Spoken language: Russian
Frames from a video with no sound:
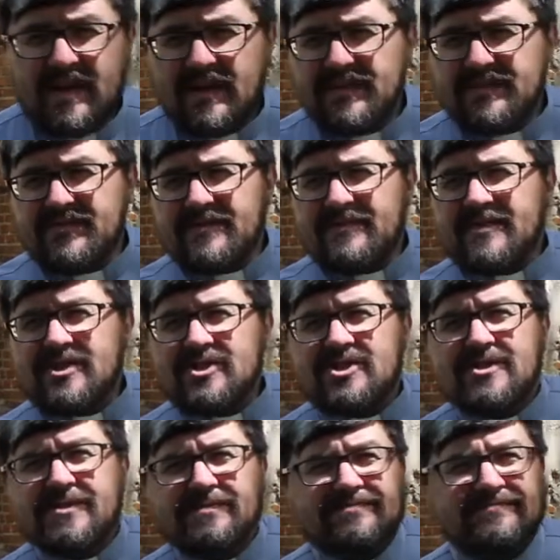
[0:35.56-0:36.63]
Две
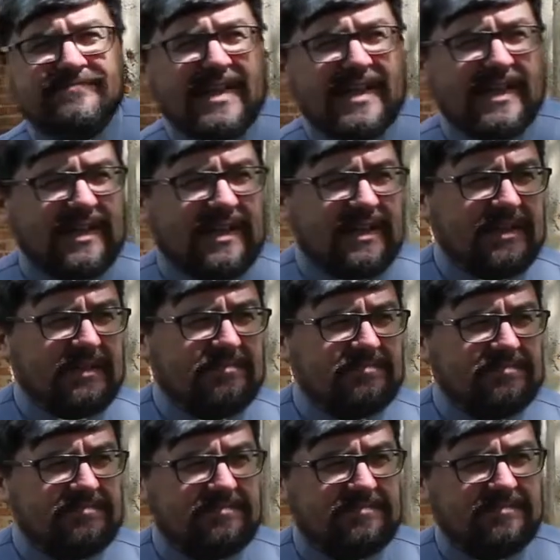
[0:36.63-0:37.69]
вещи
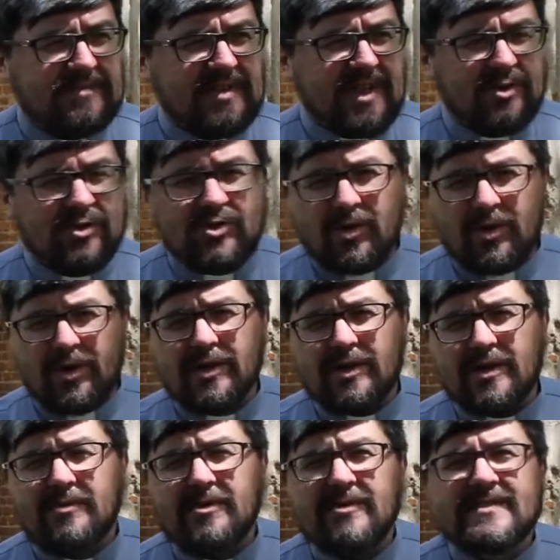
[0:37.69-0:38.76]
которые,
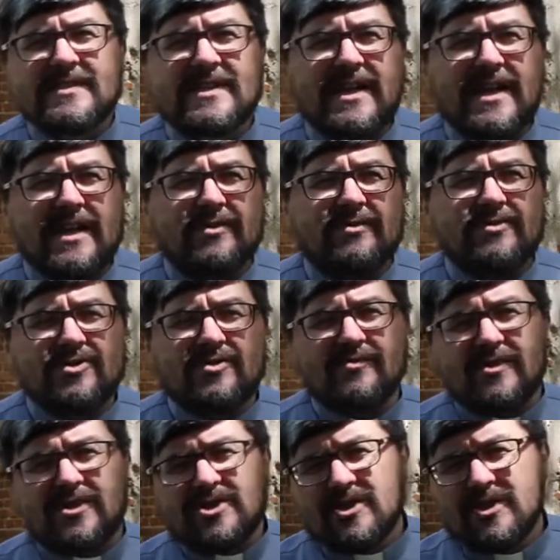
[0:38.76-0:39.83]
на мой взгляд, очень
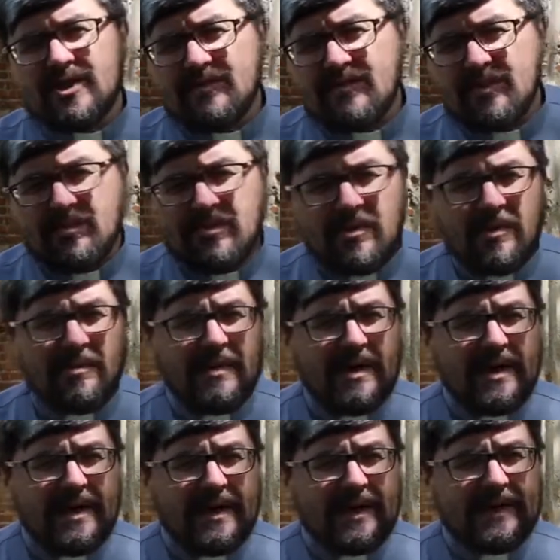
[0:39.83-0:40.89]
важны в любом
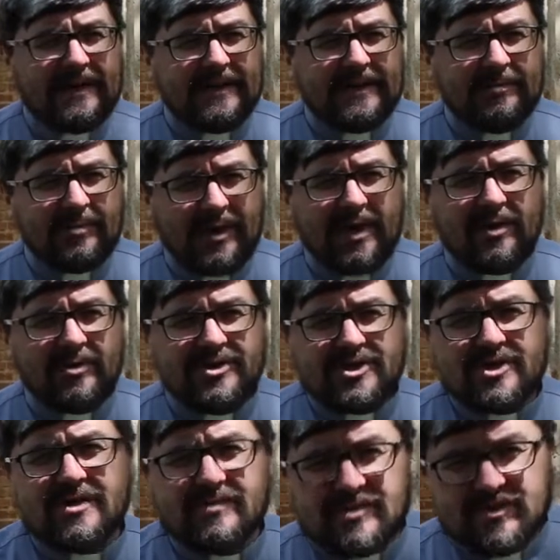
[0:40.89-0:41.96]
а,
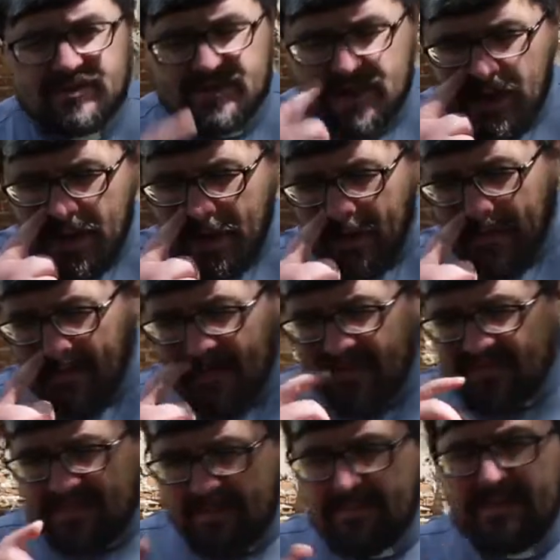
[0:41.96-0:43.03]
пророческом служении.
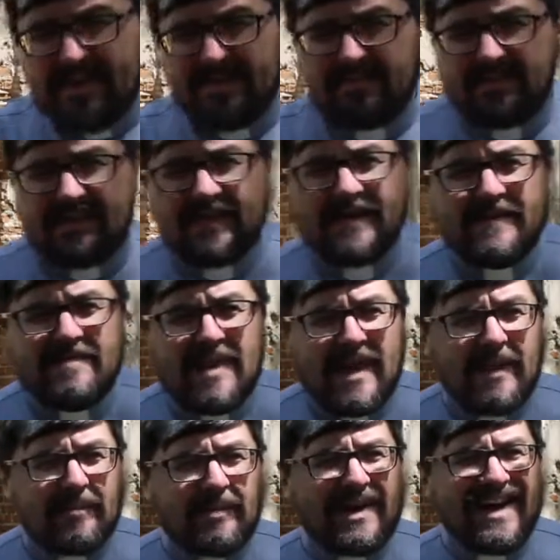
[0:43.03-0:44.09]
Во-первых,
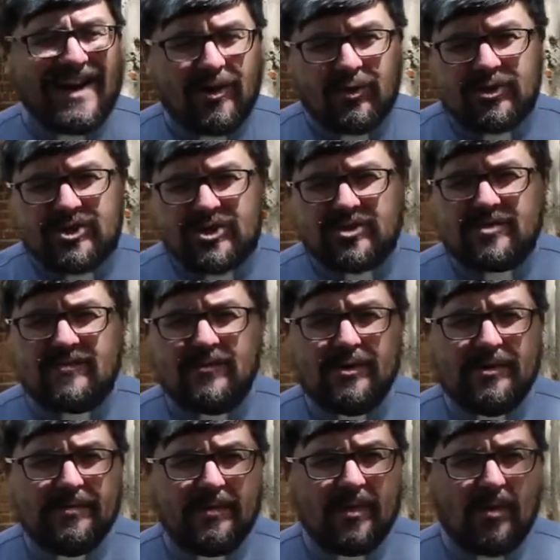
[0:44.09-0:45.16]

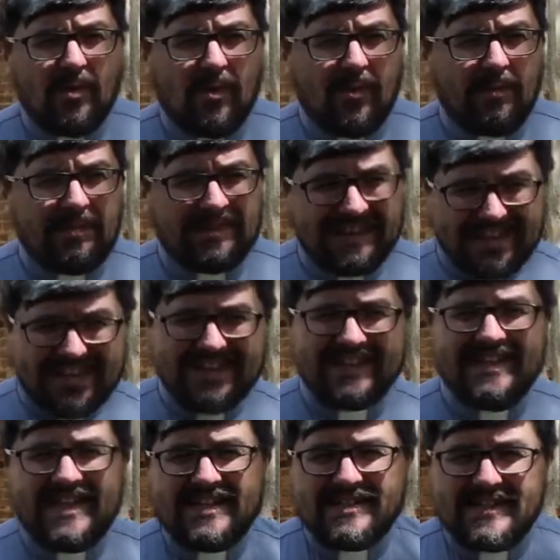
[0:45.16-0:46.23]
пророчествуем о
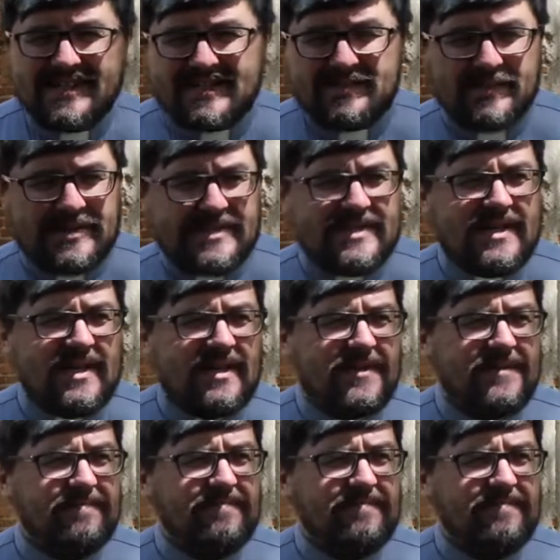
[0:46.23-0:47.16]
благодати и спасении.